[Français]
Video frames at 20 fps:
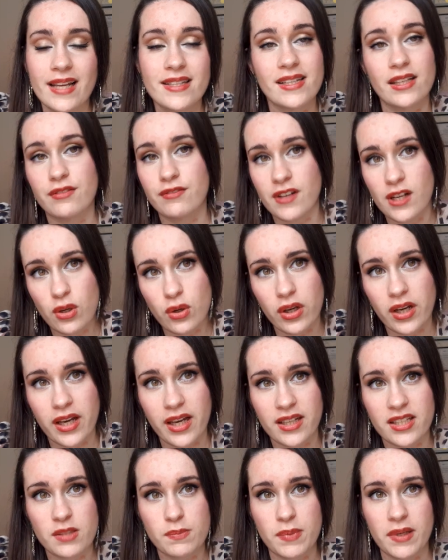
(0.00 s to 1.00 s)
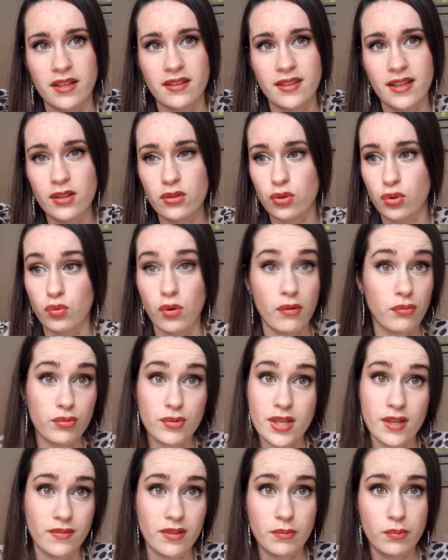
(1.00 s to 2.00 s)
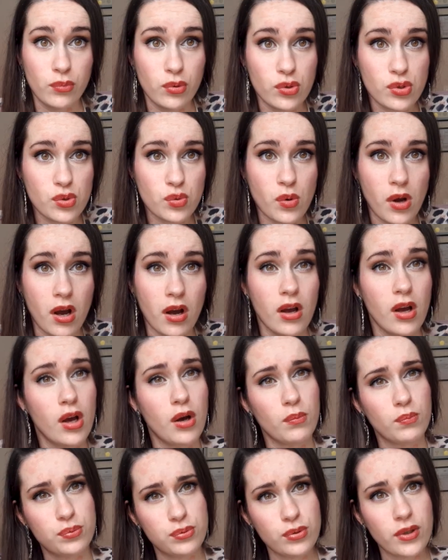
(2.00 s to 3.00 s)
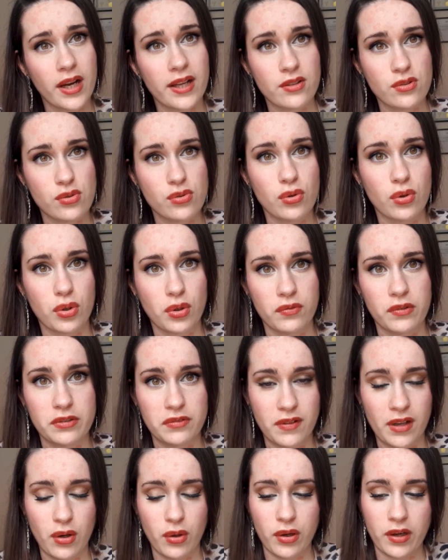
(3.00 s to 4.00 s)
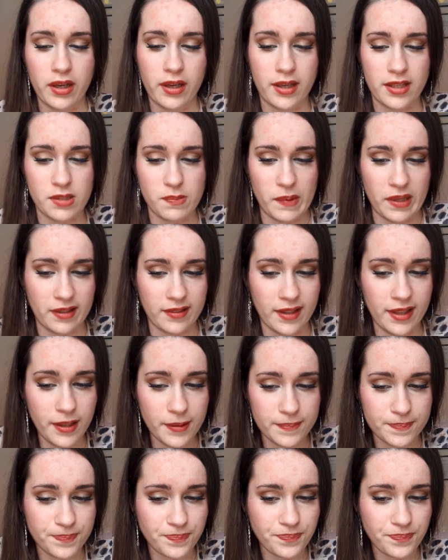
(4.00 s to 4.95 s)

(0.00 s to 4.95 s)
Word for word: cette valeur est respectée, de quoi vous avez besoin pour être sûr que votre valeur est respectée.